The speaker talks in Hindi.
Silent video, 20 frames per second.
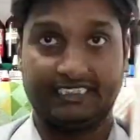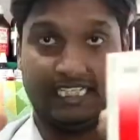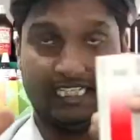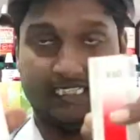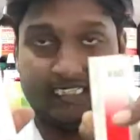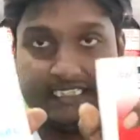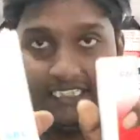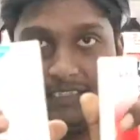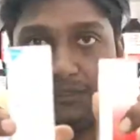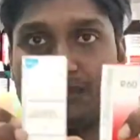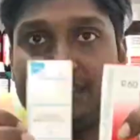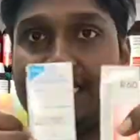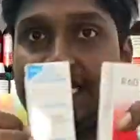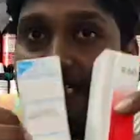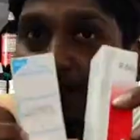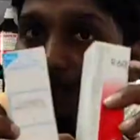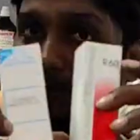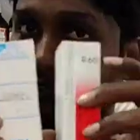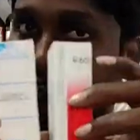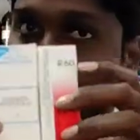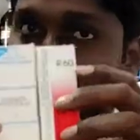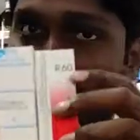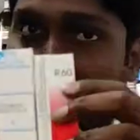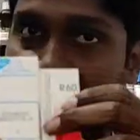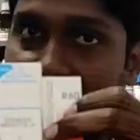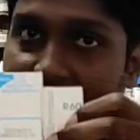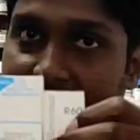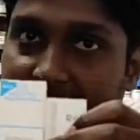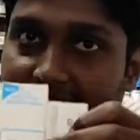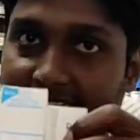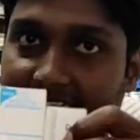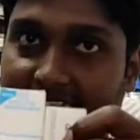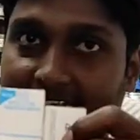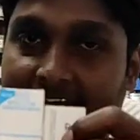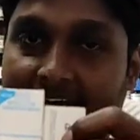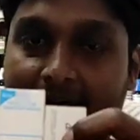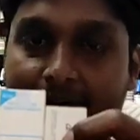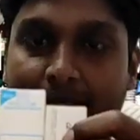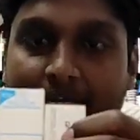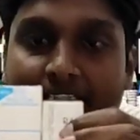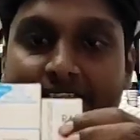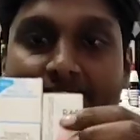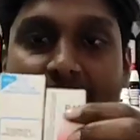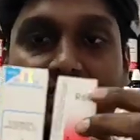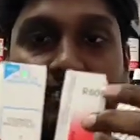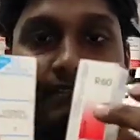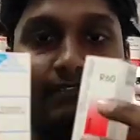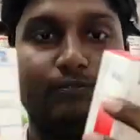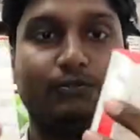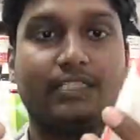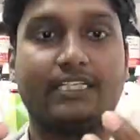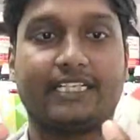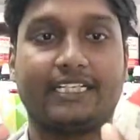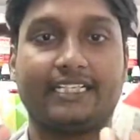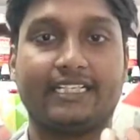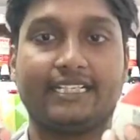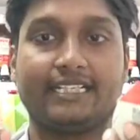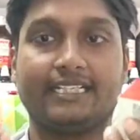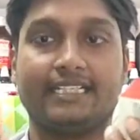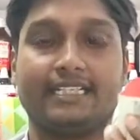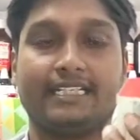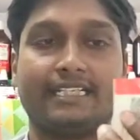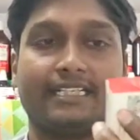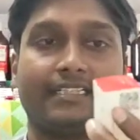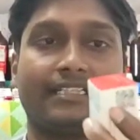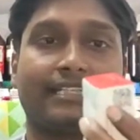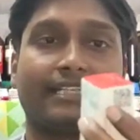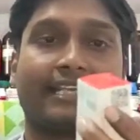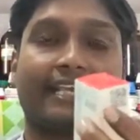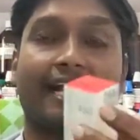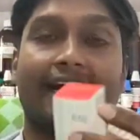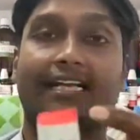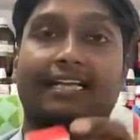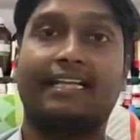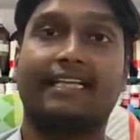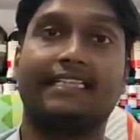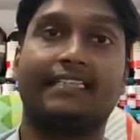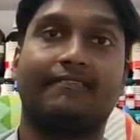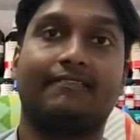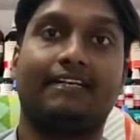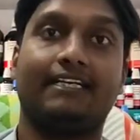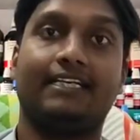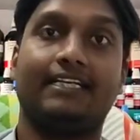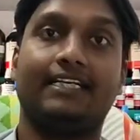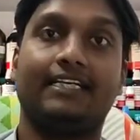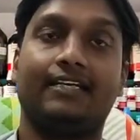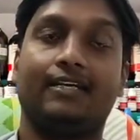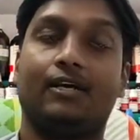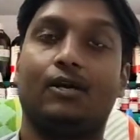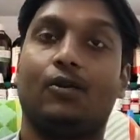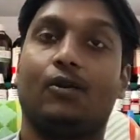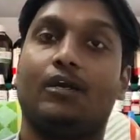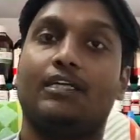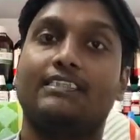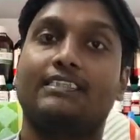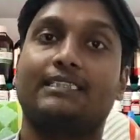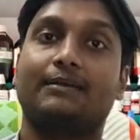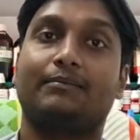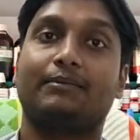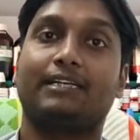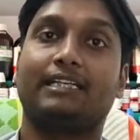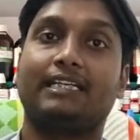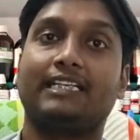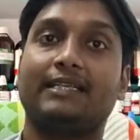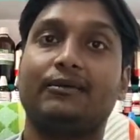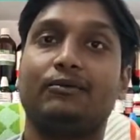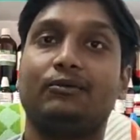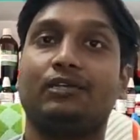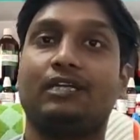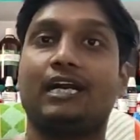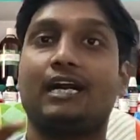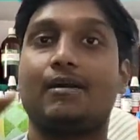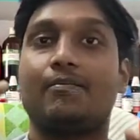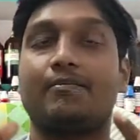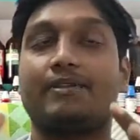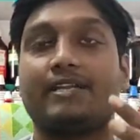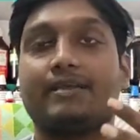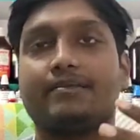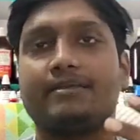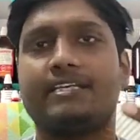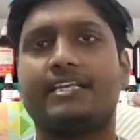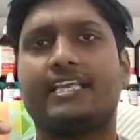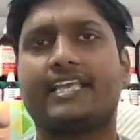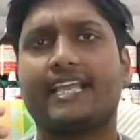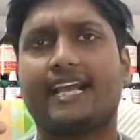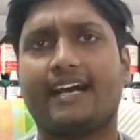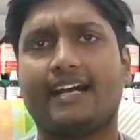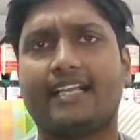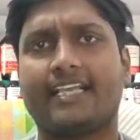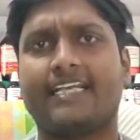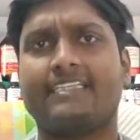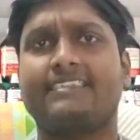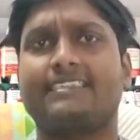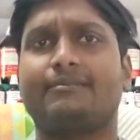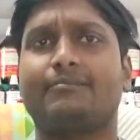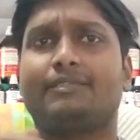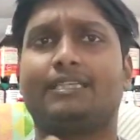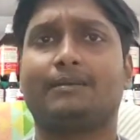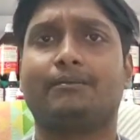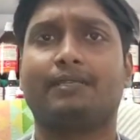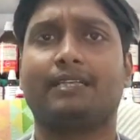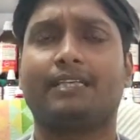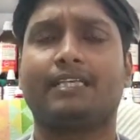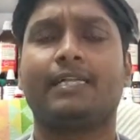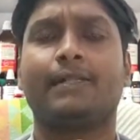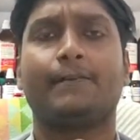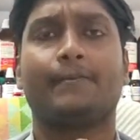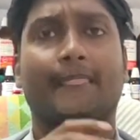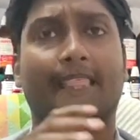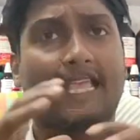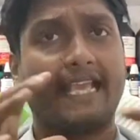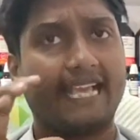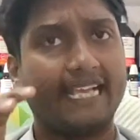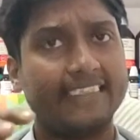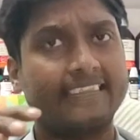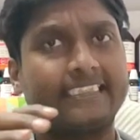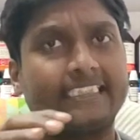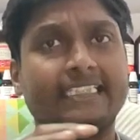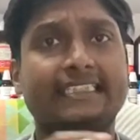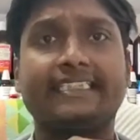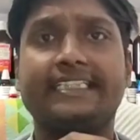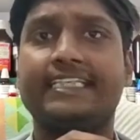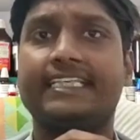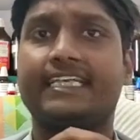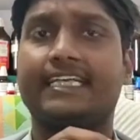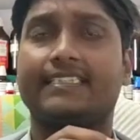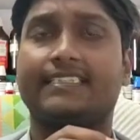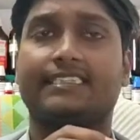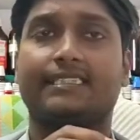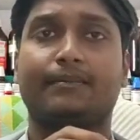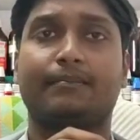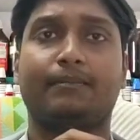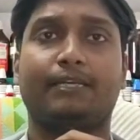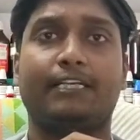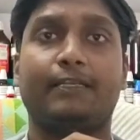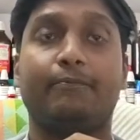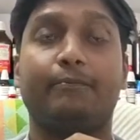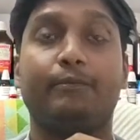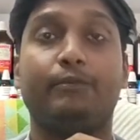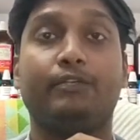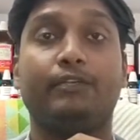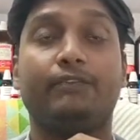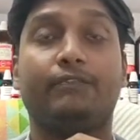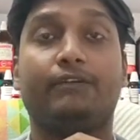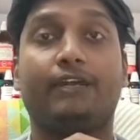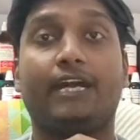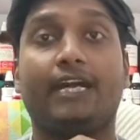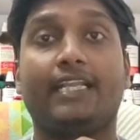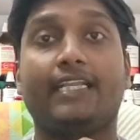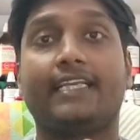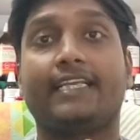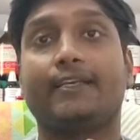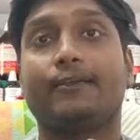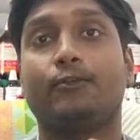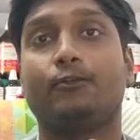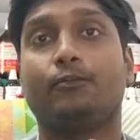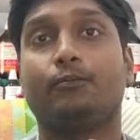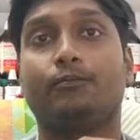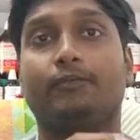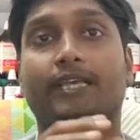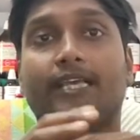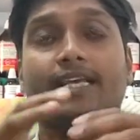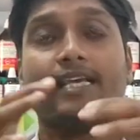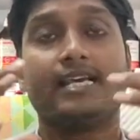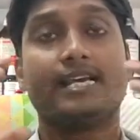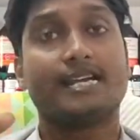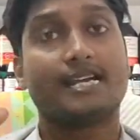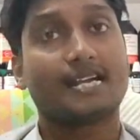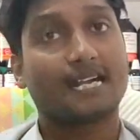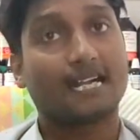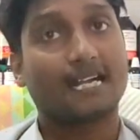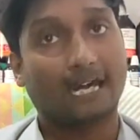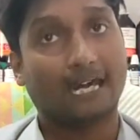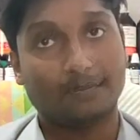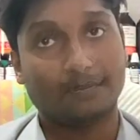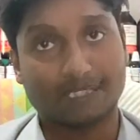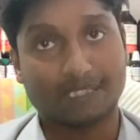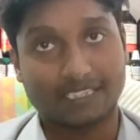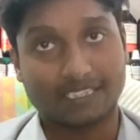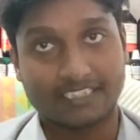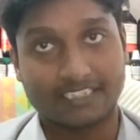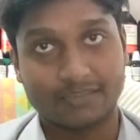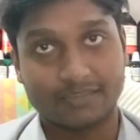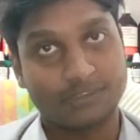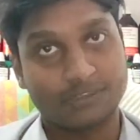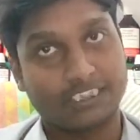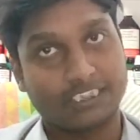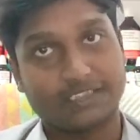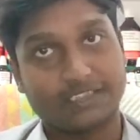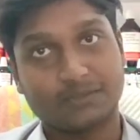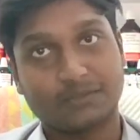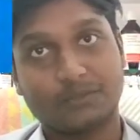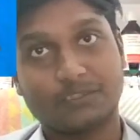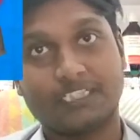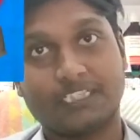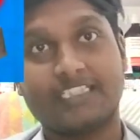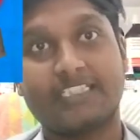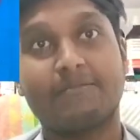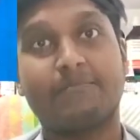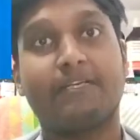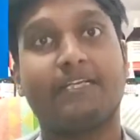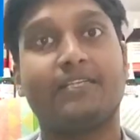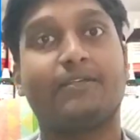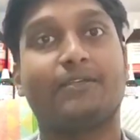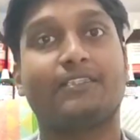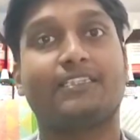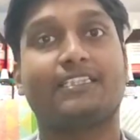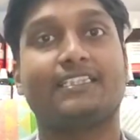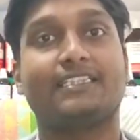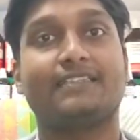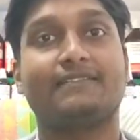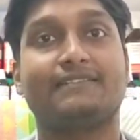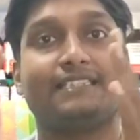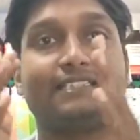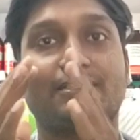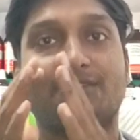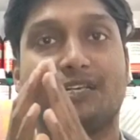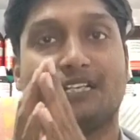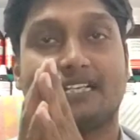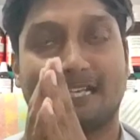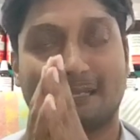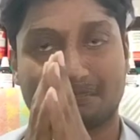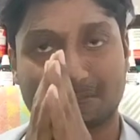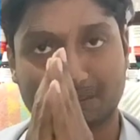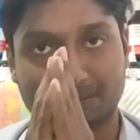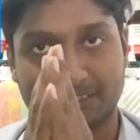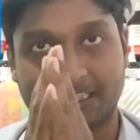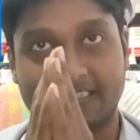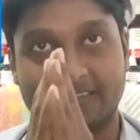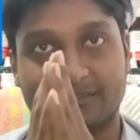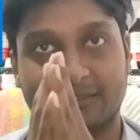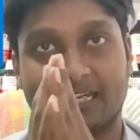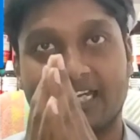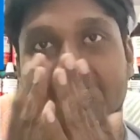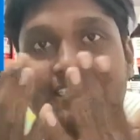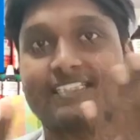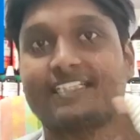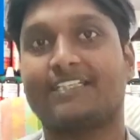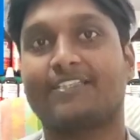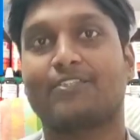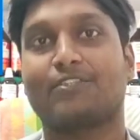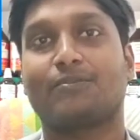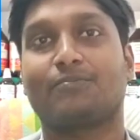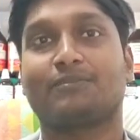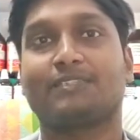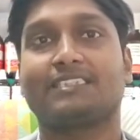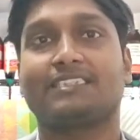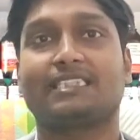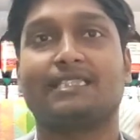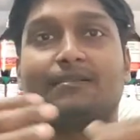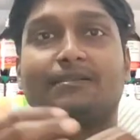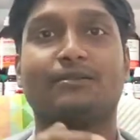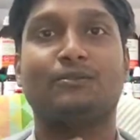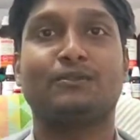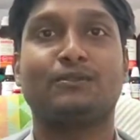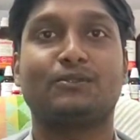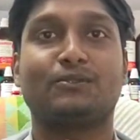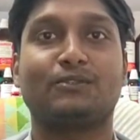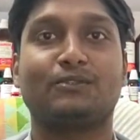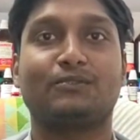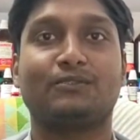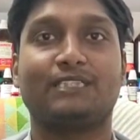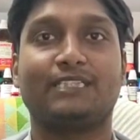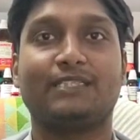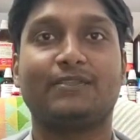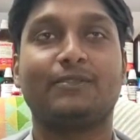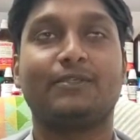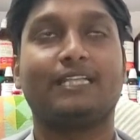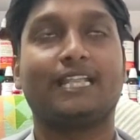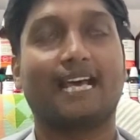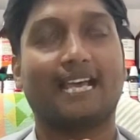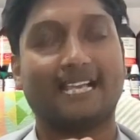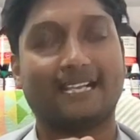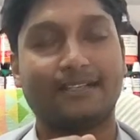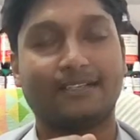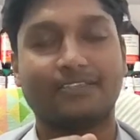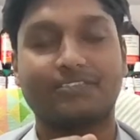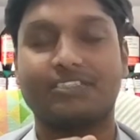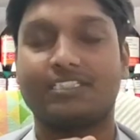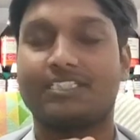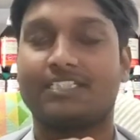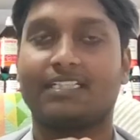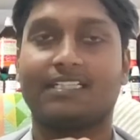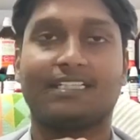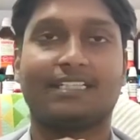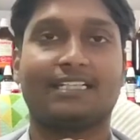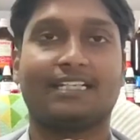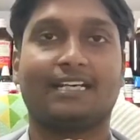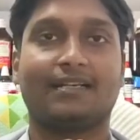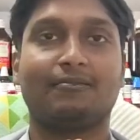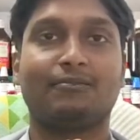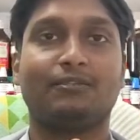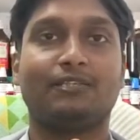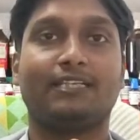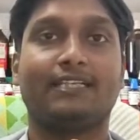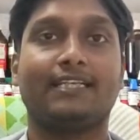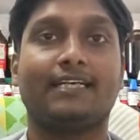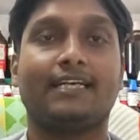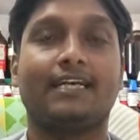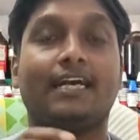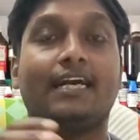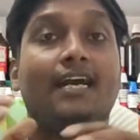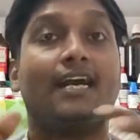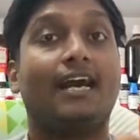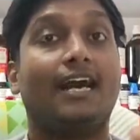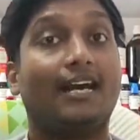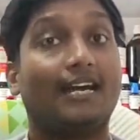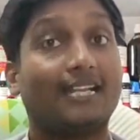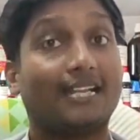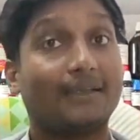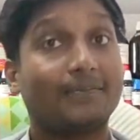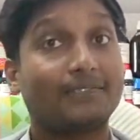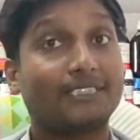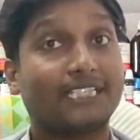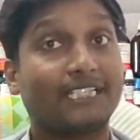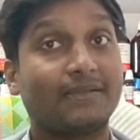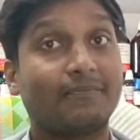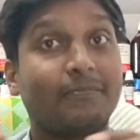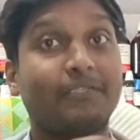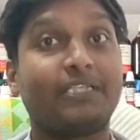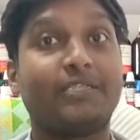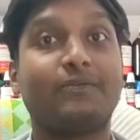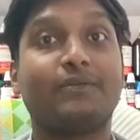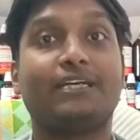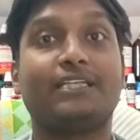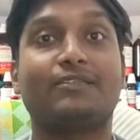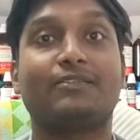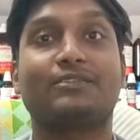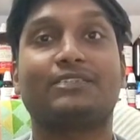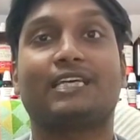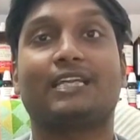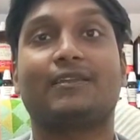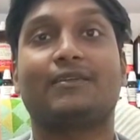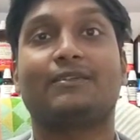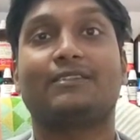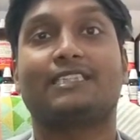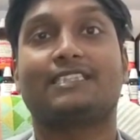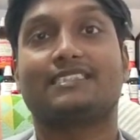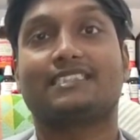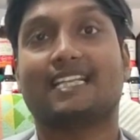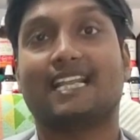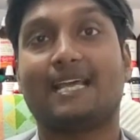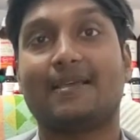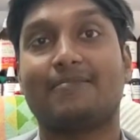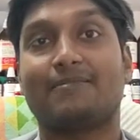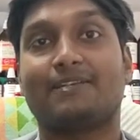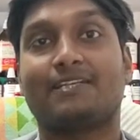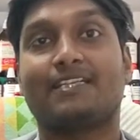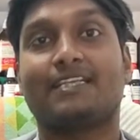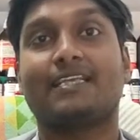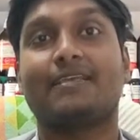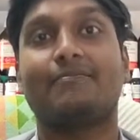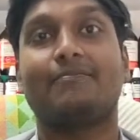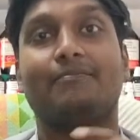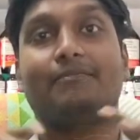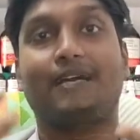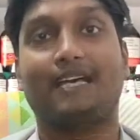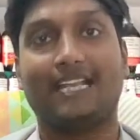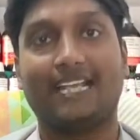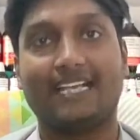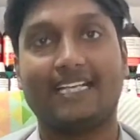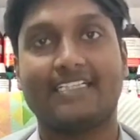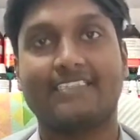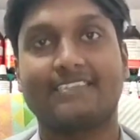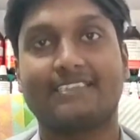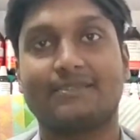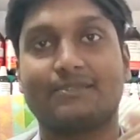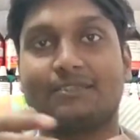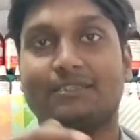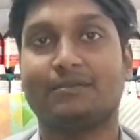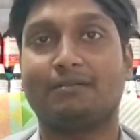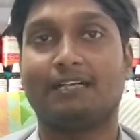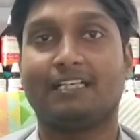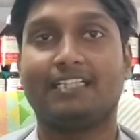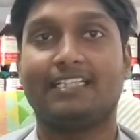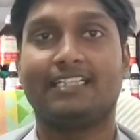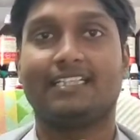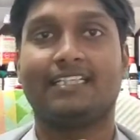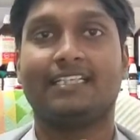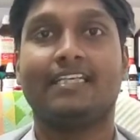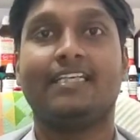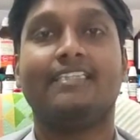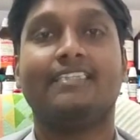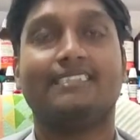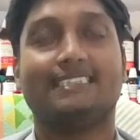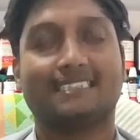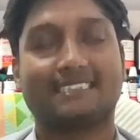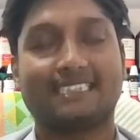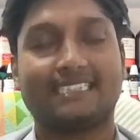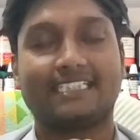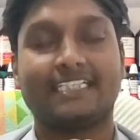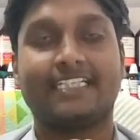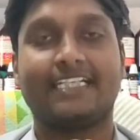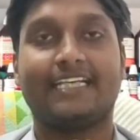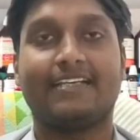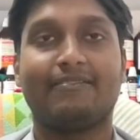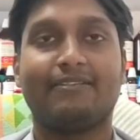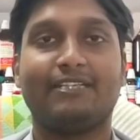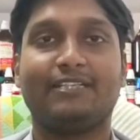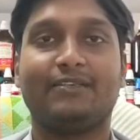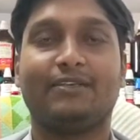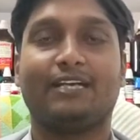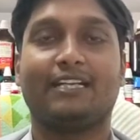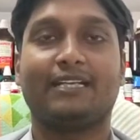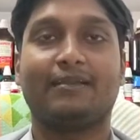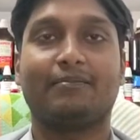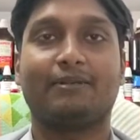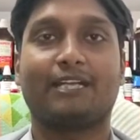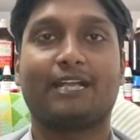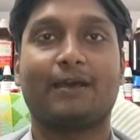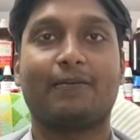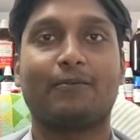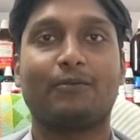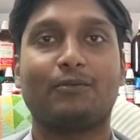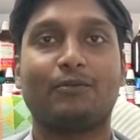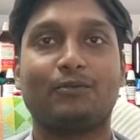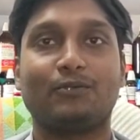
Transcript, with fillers: जानते हैं तो ये दो दवाएं हैं इनका हम आज रिव्यू करेंगे इनके अंदर क्या क्या दवाएं हैं और सेपरेटली उनका अपने में क्या क्या सिम्टम है कैसे ये एक अच्छे ब्लड प्यूरिफायर के रूप में काम करते हैं तो चलिए शुरू करते हैं मैं डॉक्टर दिग्विजय चौहान आप सभी का स्वागत करता हूं अपने चैनल दोस्तों इस वीडियो को लाइक और शेयर करना ना भूलिएगा अगर आप चैनल पर न्यू है तो चैनल को सब्सक्राइब करके बेल आइकन जरूर दबा दें जिससे कि नया वीडियो आने पर आपको